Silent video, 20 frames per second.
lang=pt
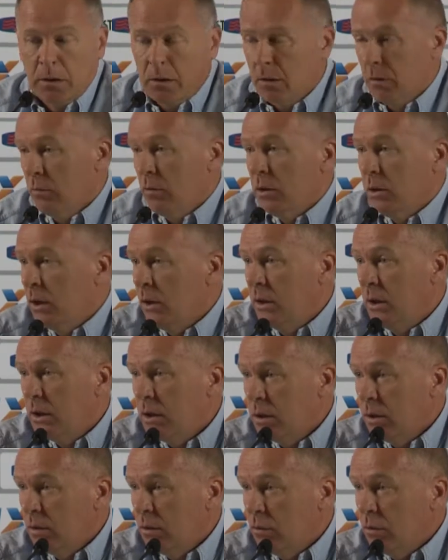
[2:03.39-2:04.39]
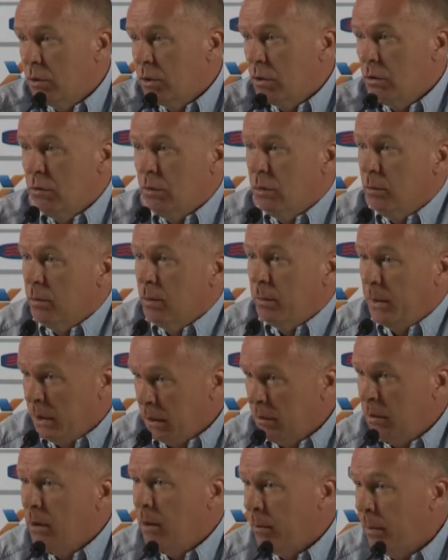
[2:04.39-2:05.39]
que você deixe o segundo
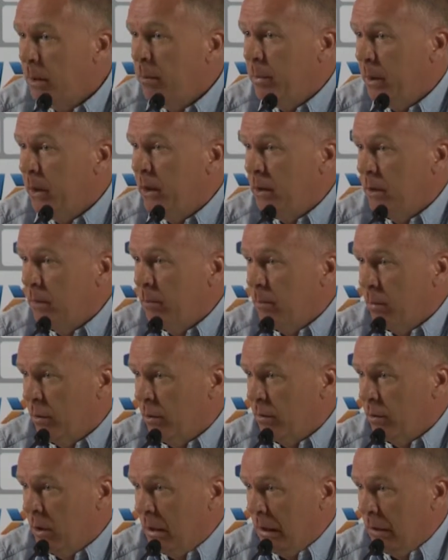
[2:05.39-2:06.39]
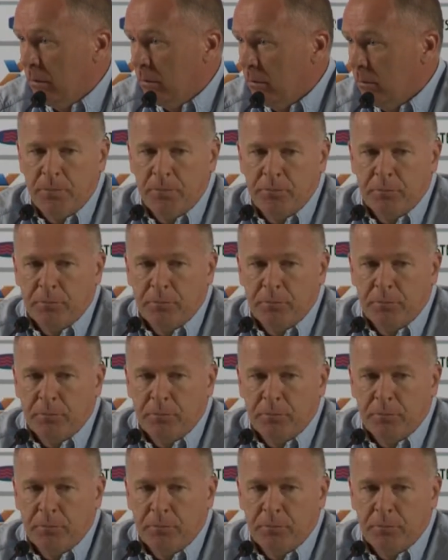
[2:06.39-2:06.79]
momento também para esse profissional.